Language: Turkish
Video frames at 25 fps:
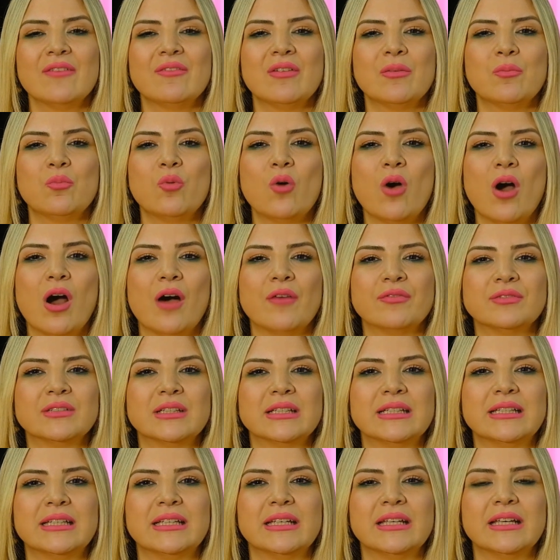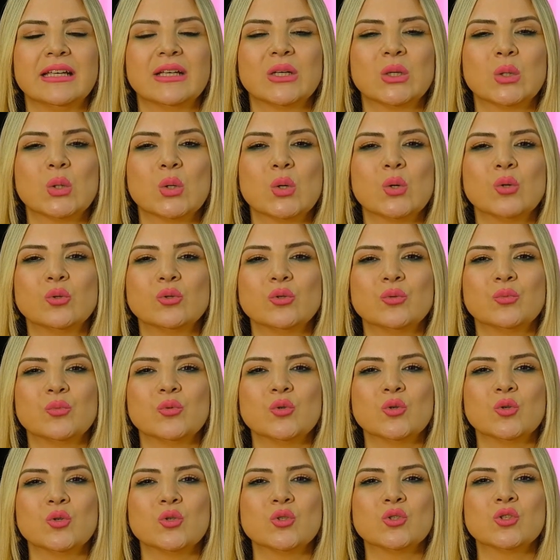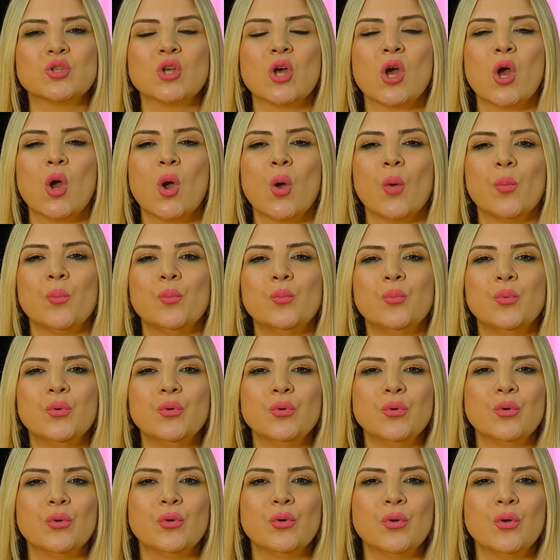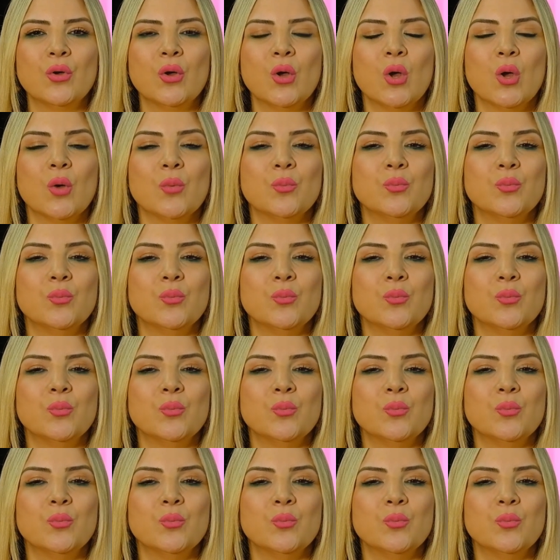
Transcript: ve bu haftaki konumuz büyü,